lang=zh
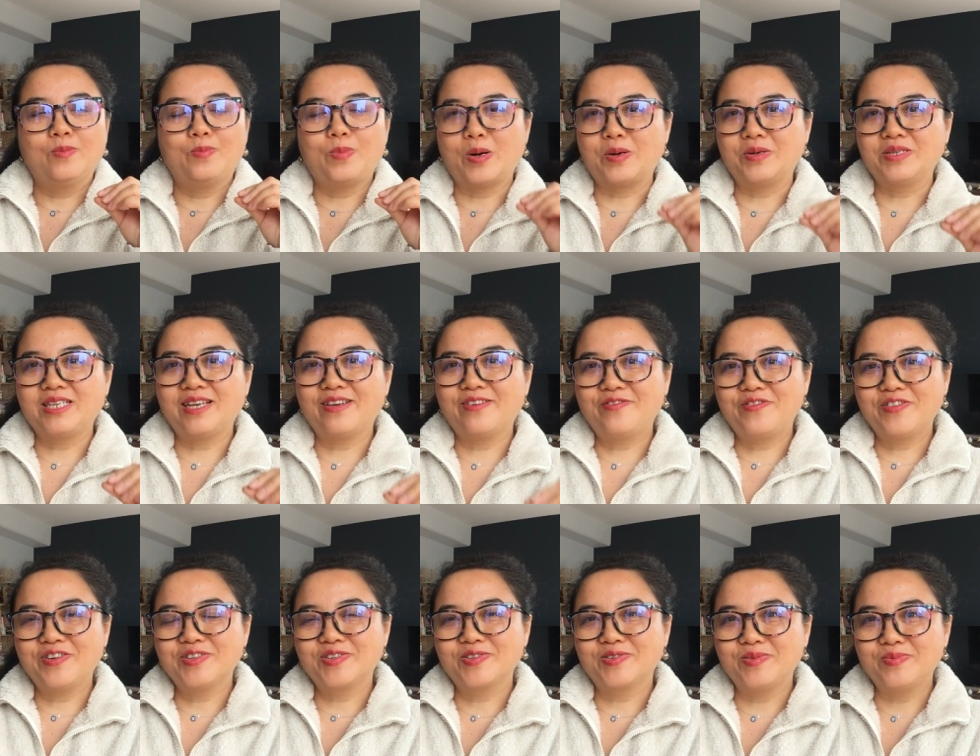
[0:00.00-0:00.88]
宝剑
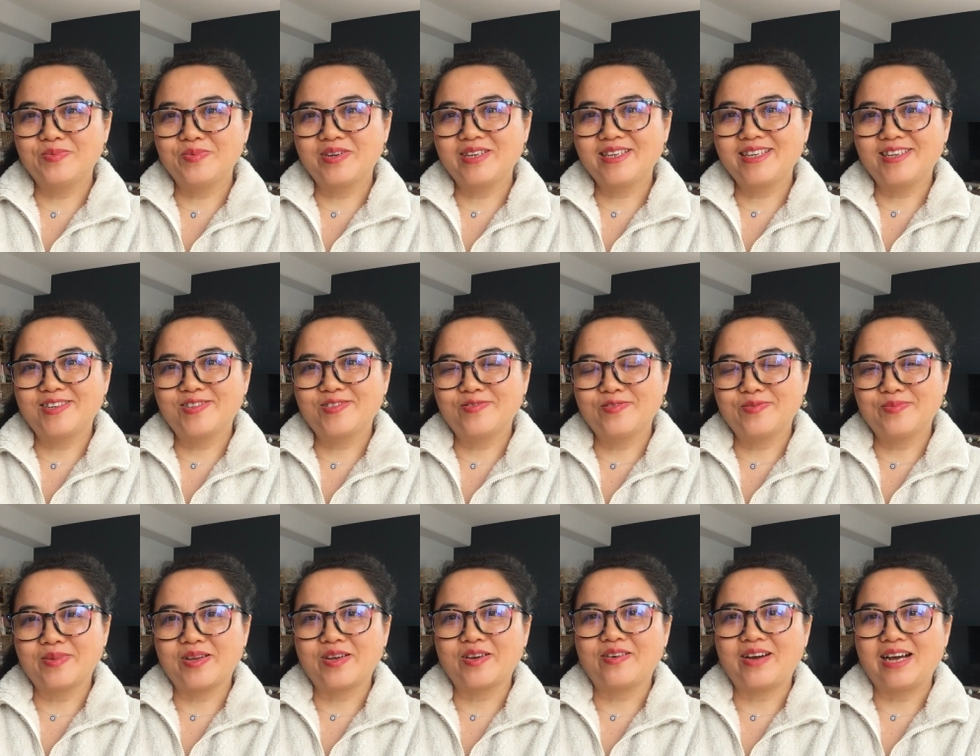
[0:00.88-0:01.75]
锋从磨砺出，
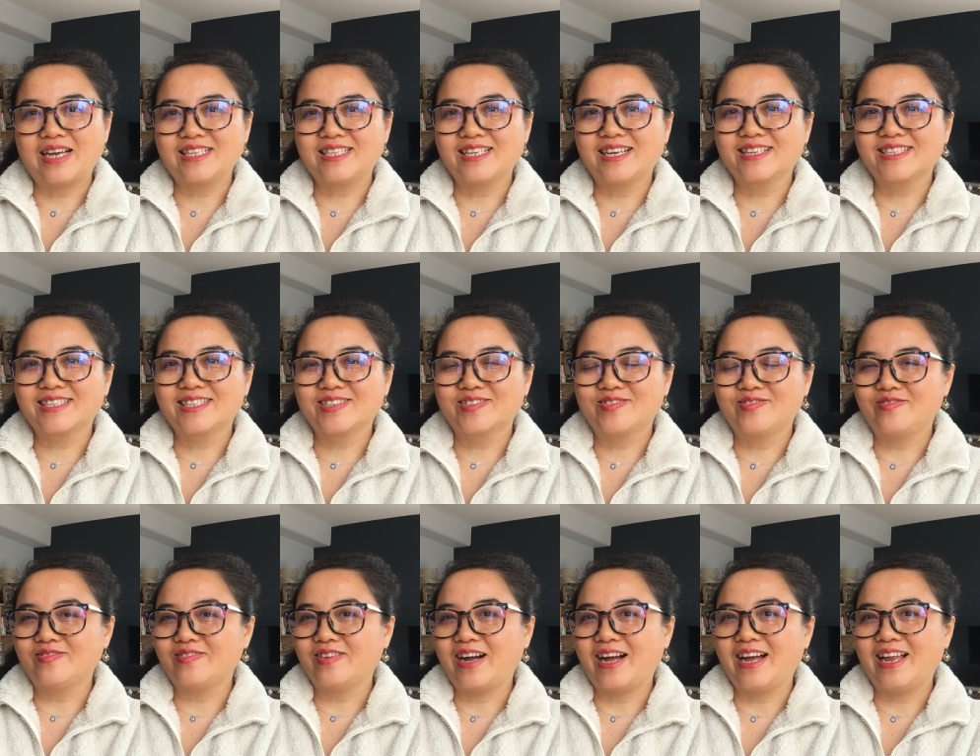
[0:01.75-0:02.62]
梅花香自
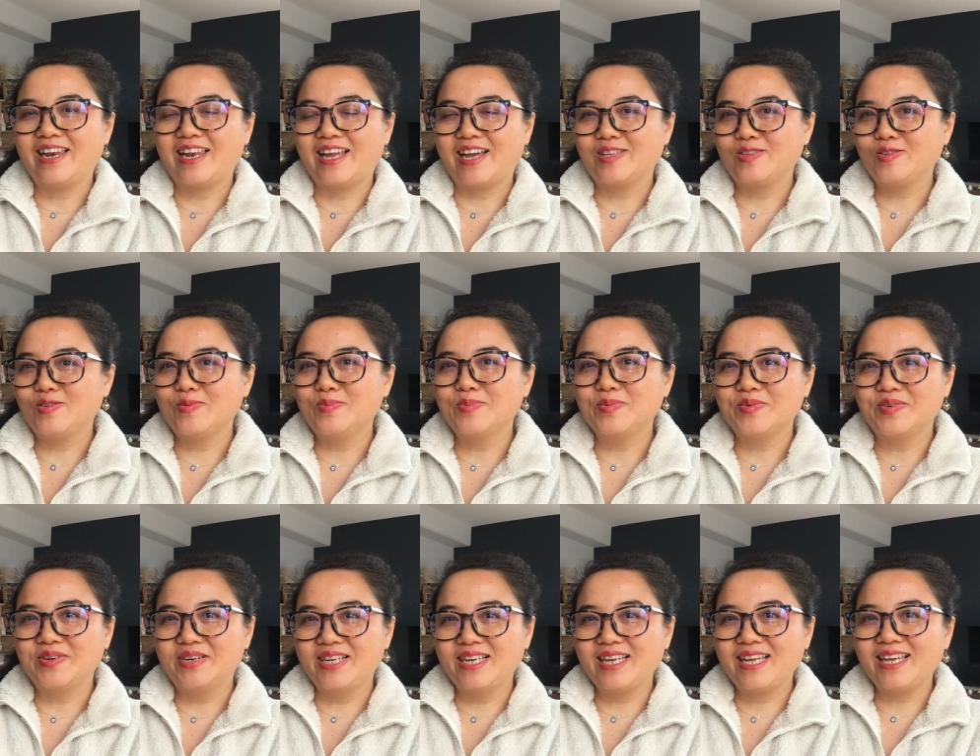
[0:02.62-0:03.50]
苦寒来，去
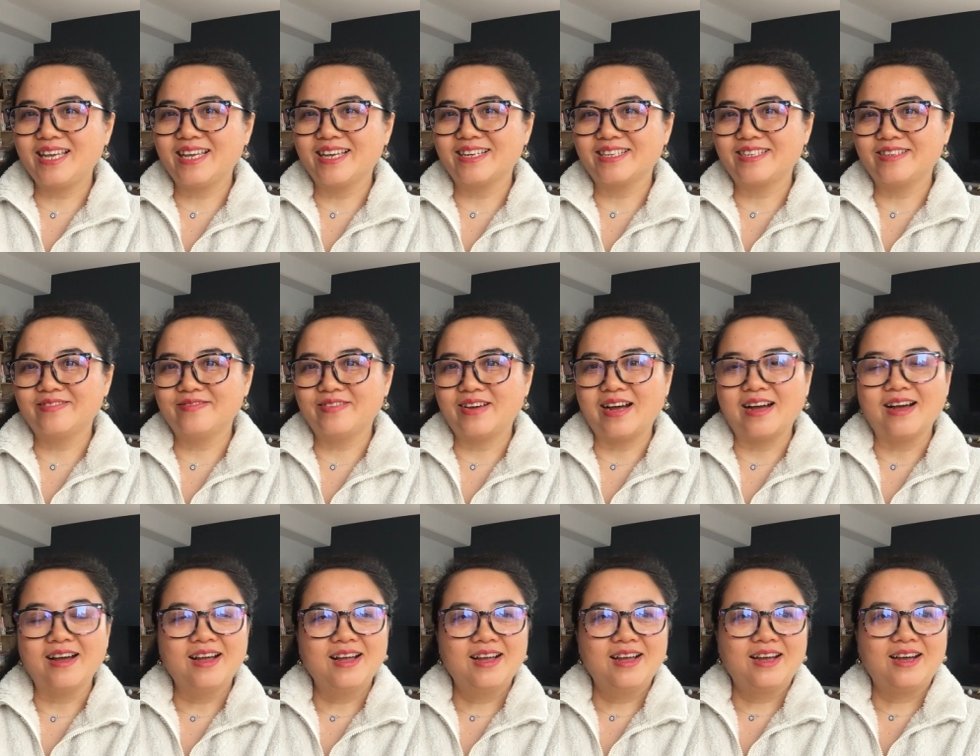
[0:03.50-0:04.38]
磨砺是
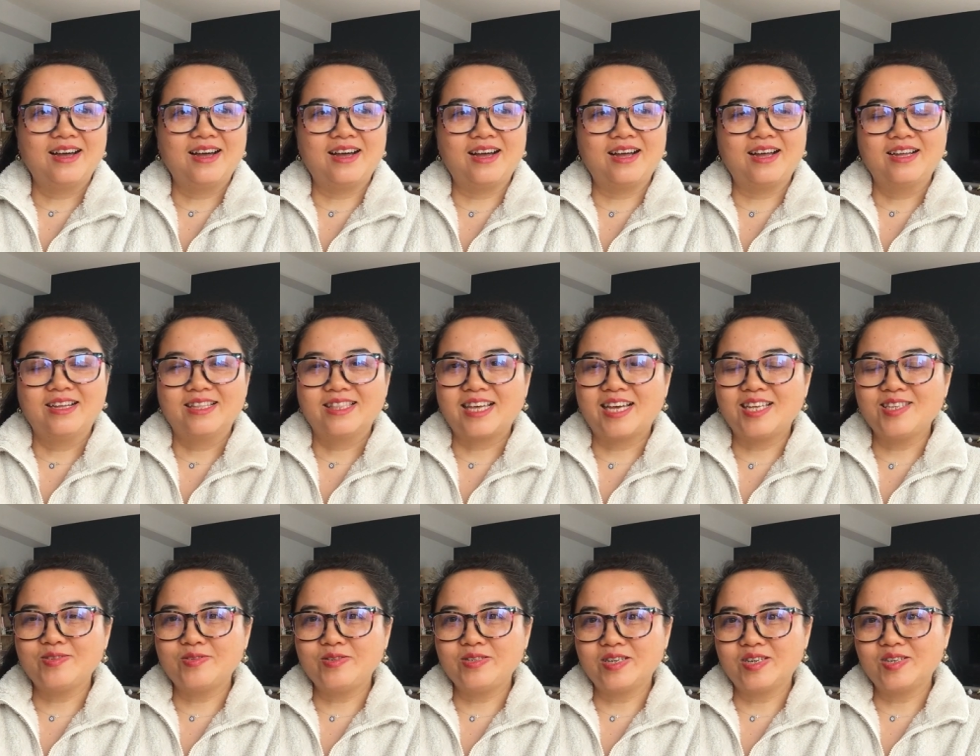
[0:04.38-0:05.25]
吧？啊，他
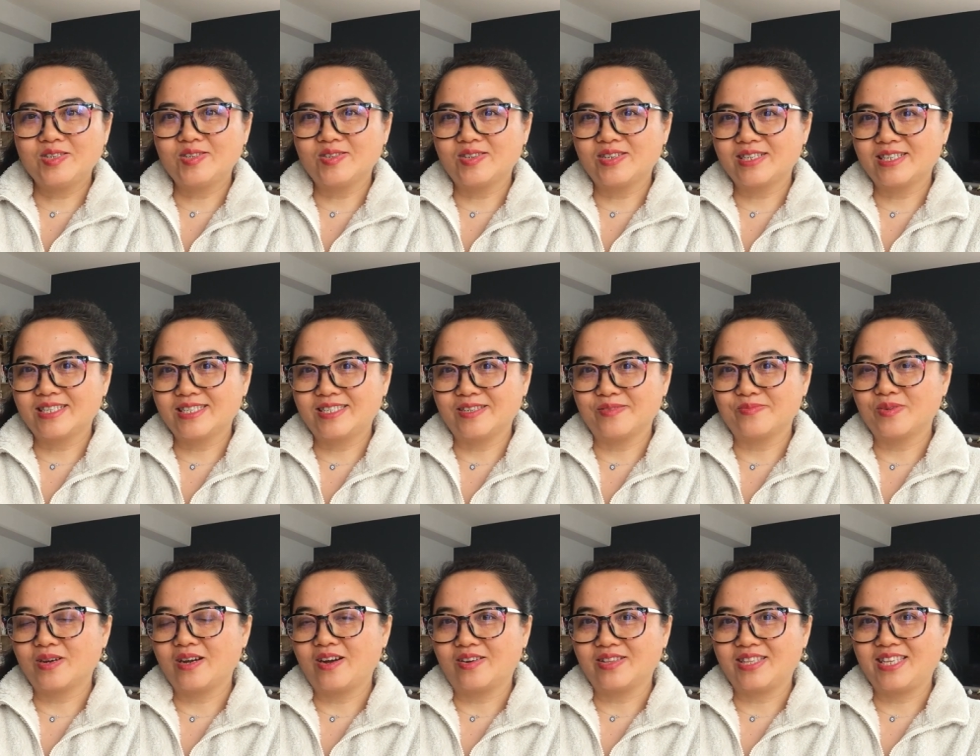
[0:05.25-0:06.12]
就教学生怎
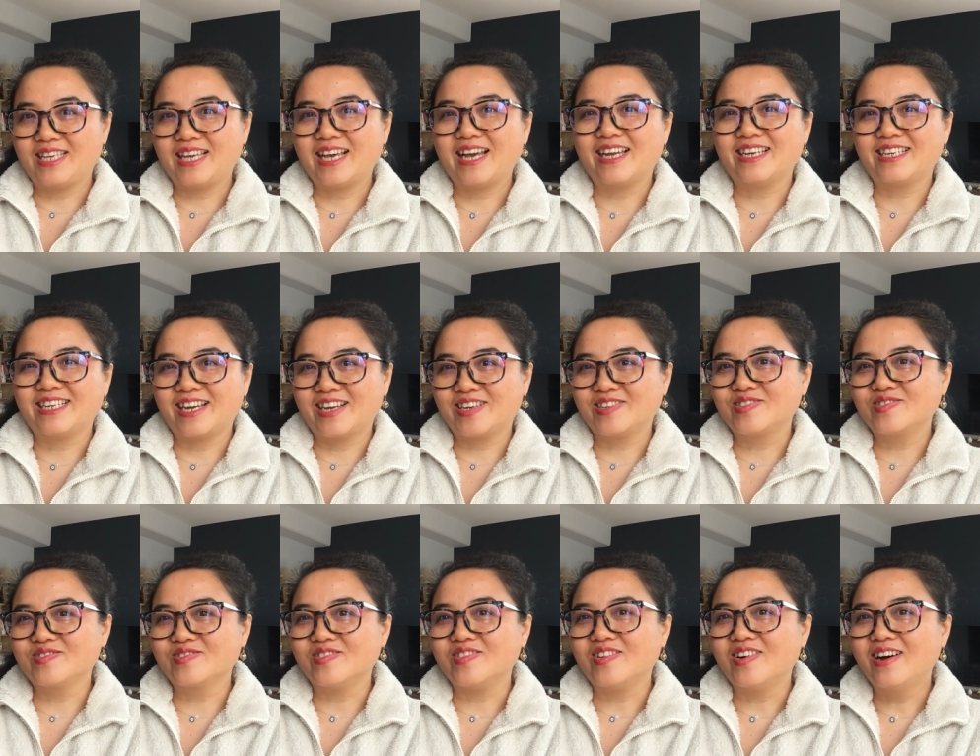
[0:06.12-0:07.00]
么搞题海战
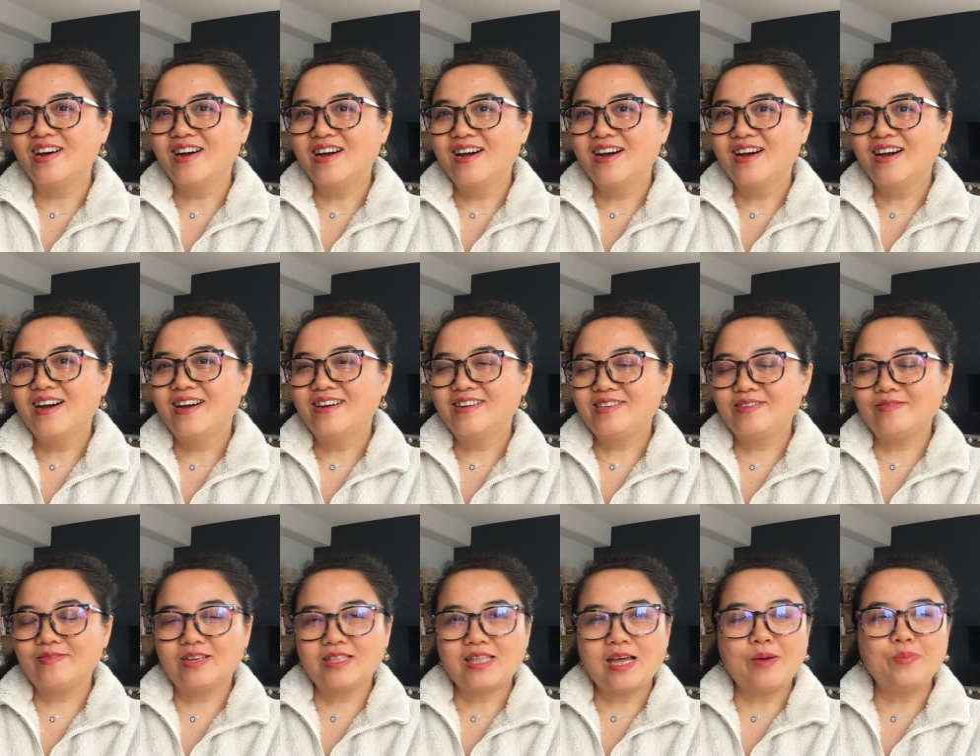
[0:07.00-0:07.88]
术。
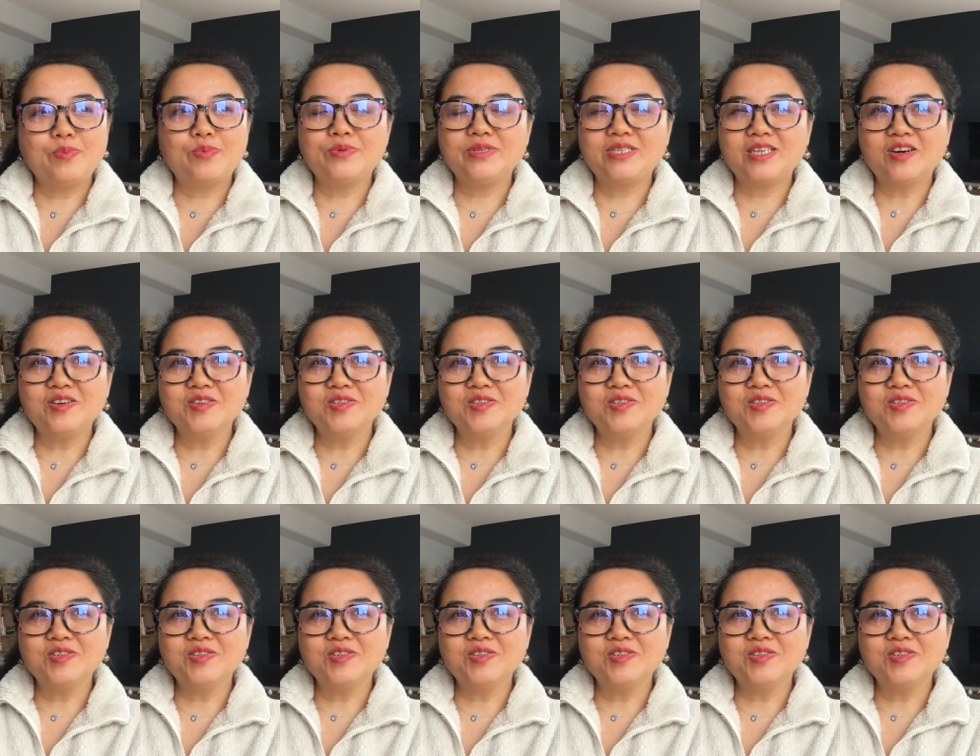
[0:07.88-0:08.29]
是吧？他不教